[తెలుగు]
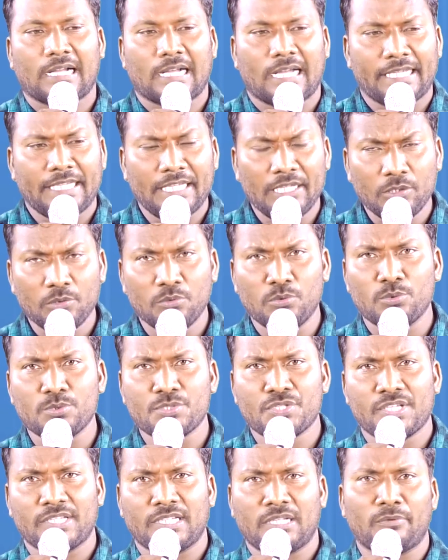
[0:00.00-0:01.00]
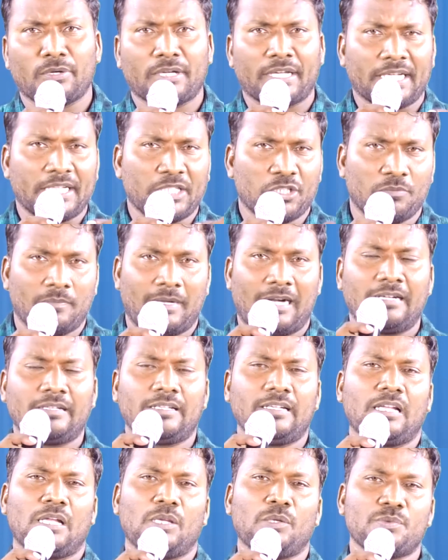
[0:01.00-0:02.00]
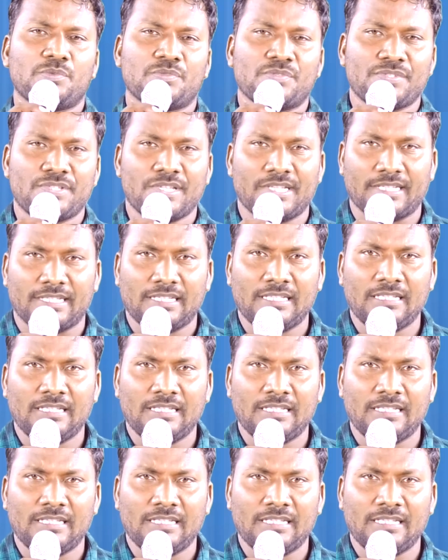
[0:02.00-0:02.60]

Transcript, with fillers: కయ్యను గూర్చిన ఒక రెండు మాటలు ఆలోచించి